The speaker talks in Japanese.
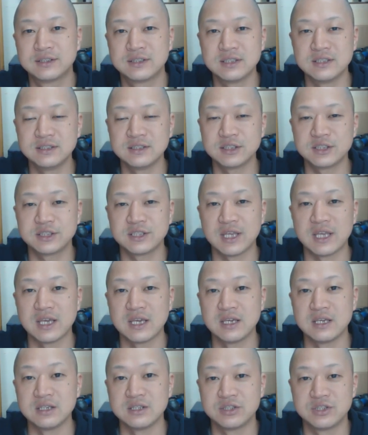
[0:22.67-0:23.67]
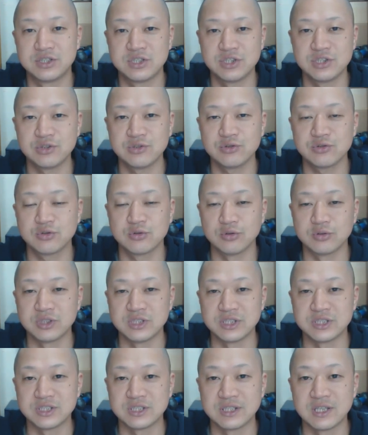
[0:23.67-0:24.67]
人生15
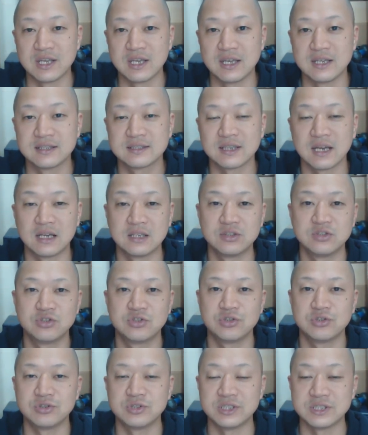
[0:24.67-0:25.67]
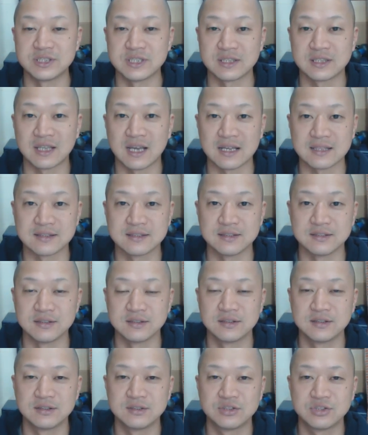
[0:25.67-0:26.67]
にして、30にして
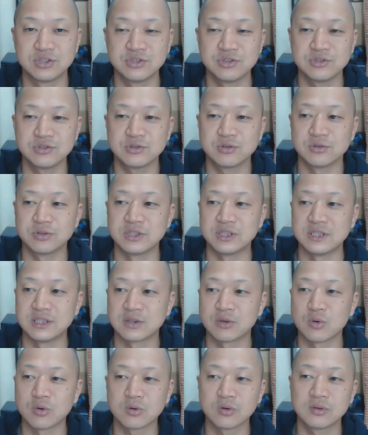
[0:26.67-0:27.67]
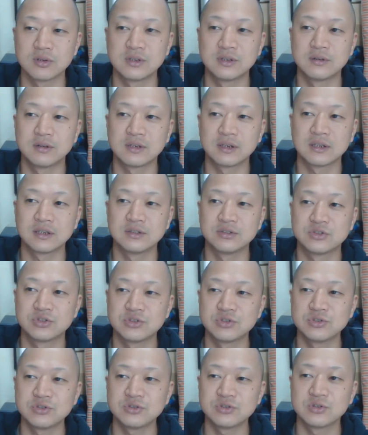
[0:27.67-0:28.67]
立つ。15に、こ、
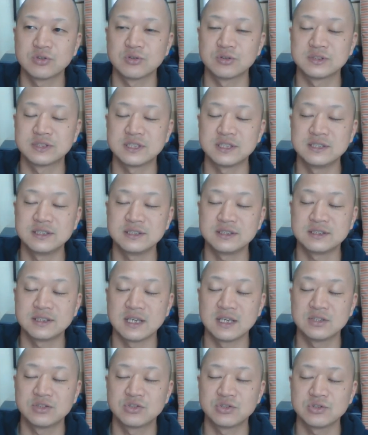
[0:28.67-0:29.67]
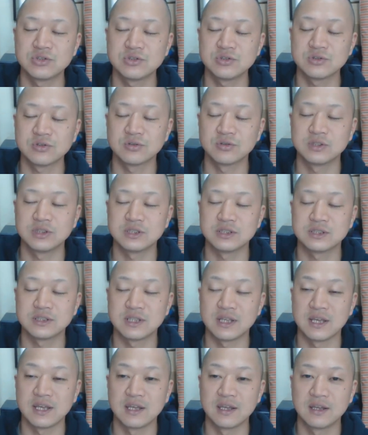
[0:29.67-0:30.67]
15人生15にし
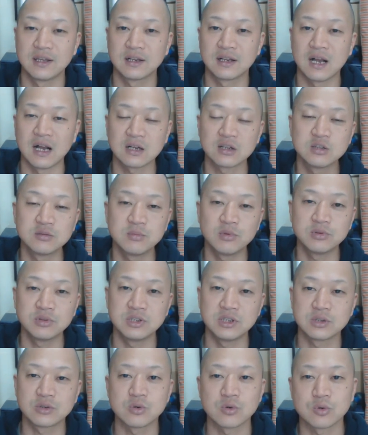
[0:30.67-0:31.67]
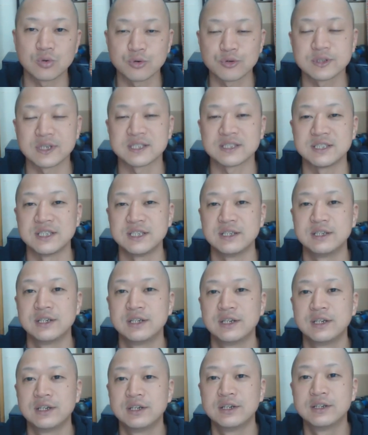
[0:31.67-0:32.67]
て学問に志し
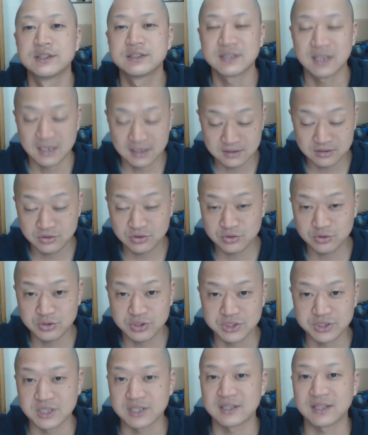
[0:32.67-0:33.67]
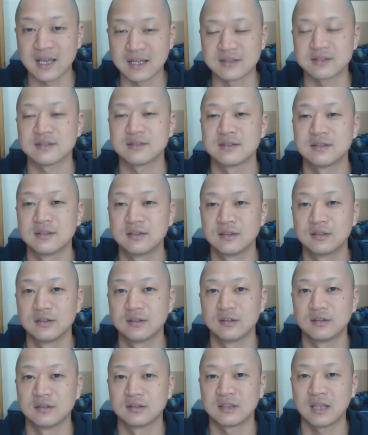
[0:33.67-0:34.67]
30にして立つ
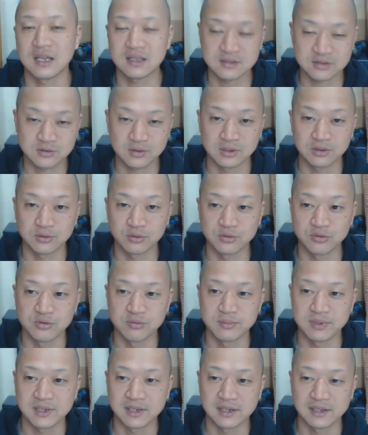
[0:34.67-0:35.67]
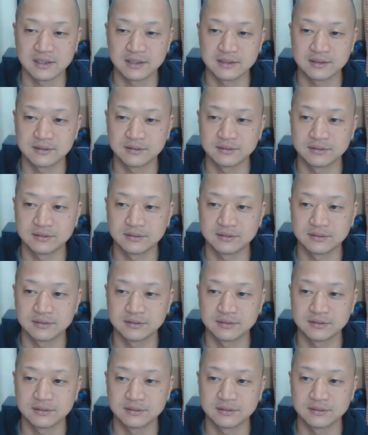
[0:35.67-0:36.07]
立つとはどういう意味か